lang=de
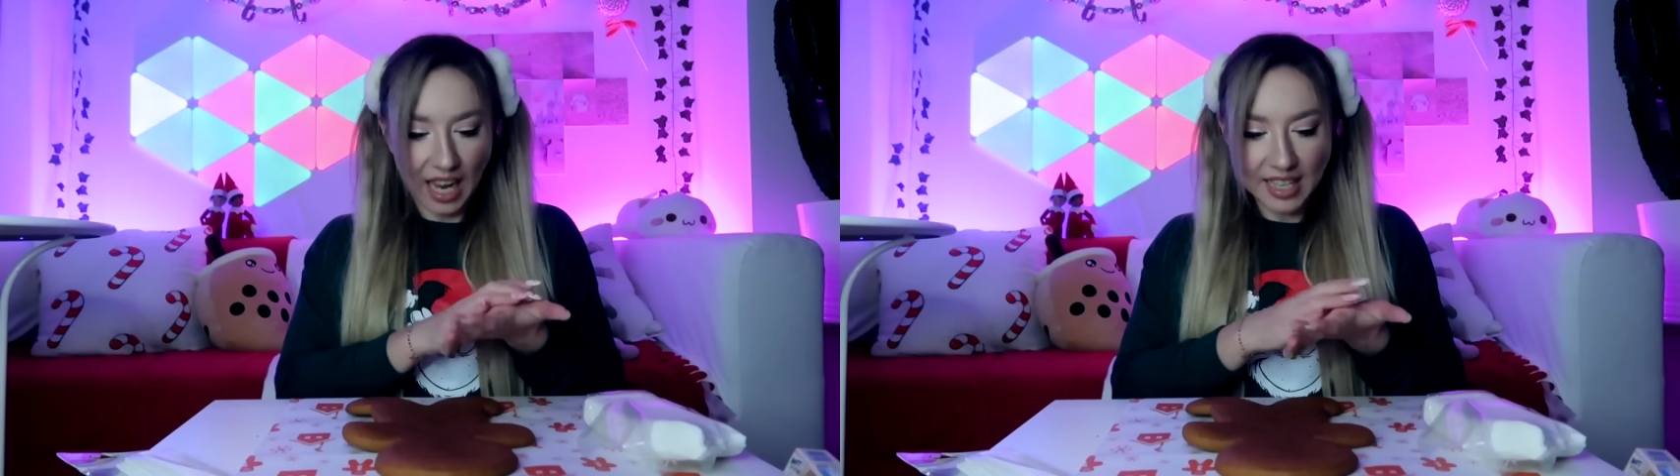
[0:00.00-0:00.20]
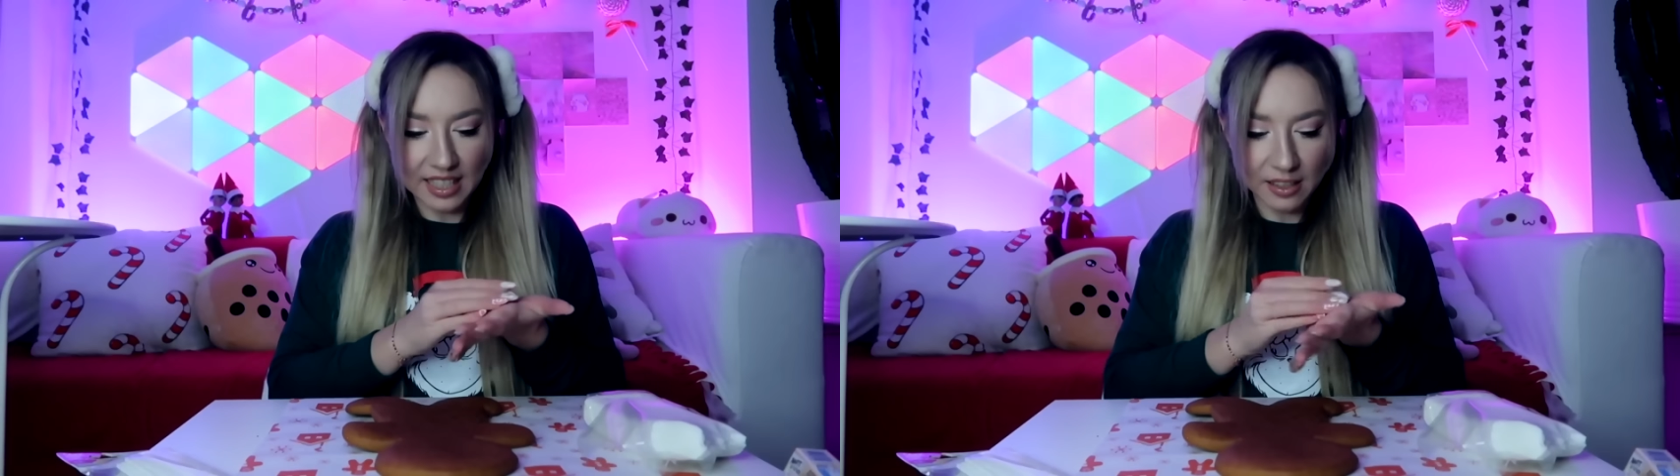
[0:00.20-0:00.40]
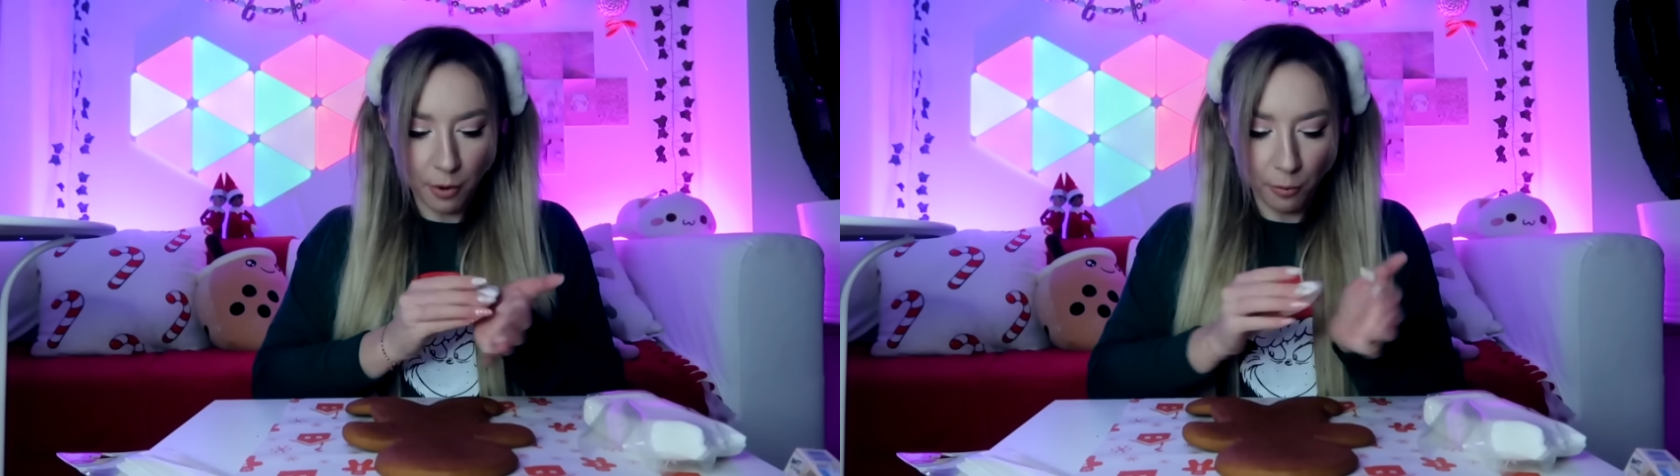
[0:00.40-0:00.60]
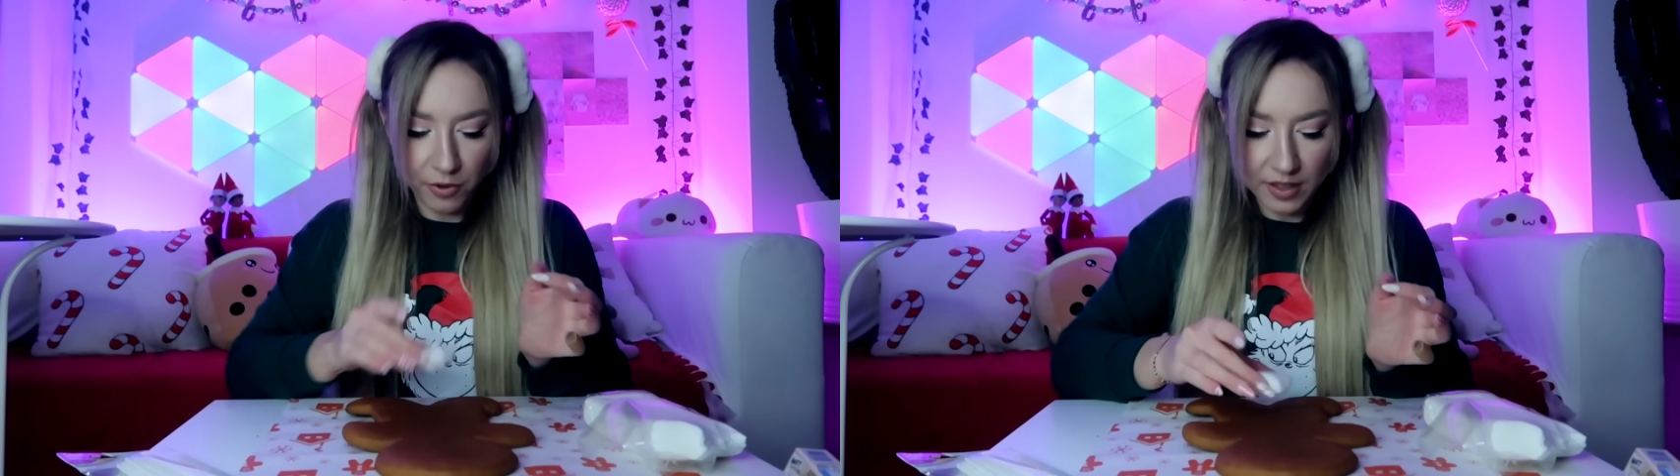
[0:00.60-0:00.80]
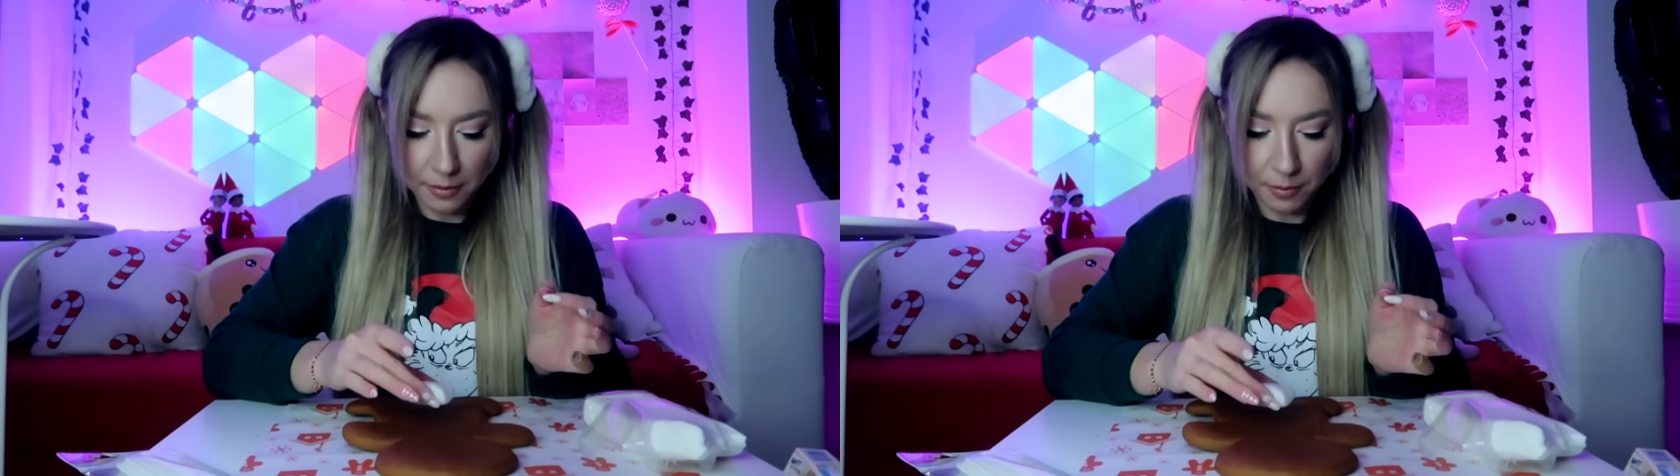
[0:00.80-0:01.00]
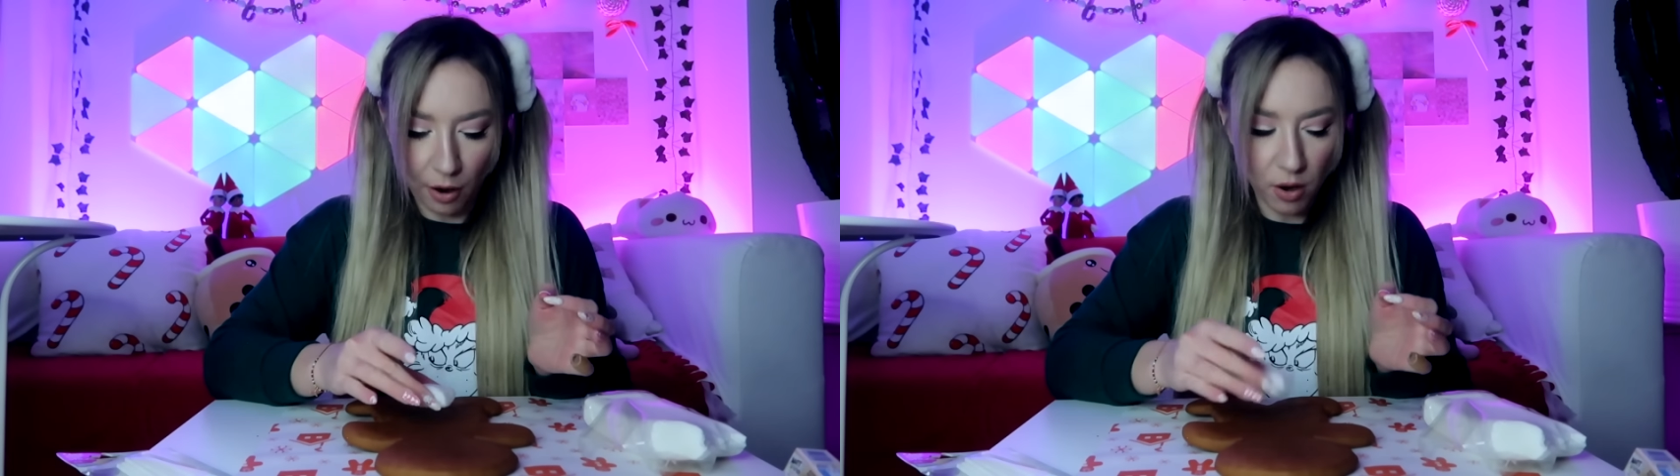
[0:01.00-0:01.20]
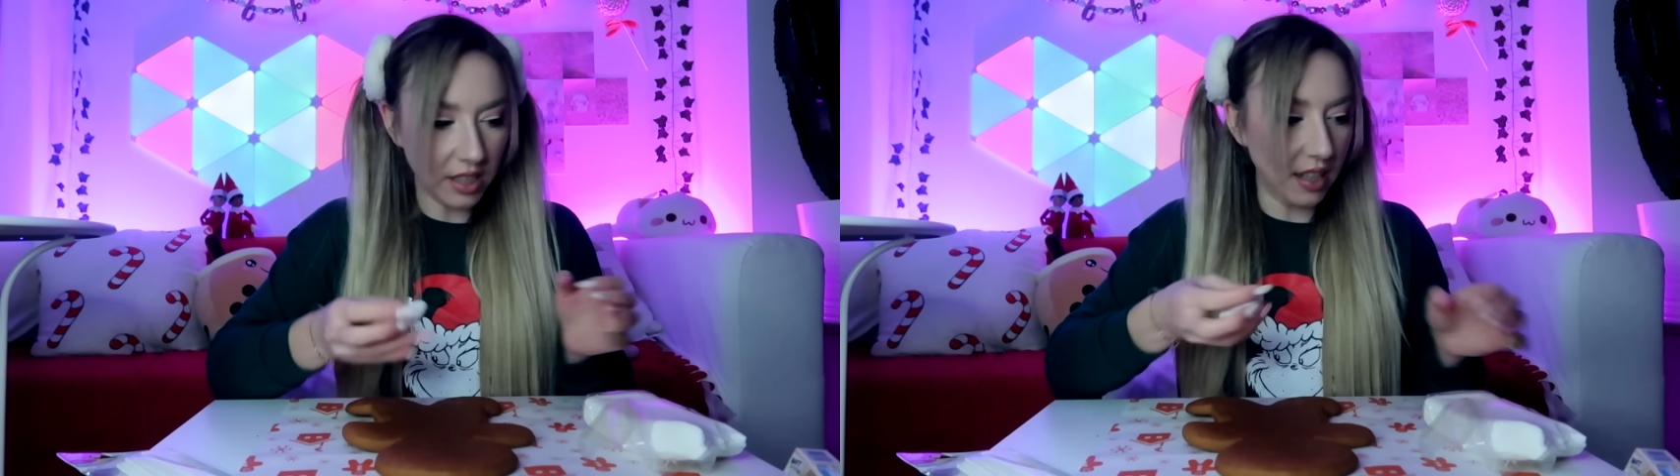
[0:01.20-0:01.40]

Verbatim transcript: Reicht das überhaupt für seinen Bauch?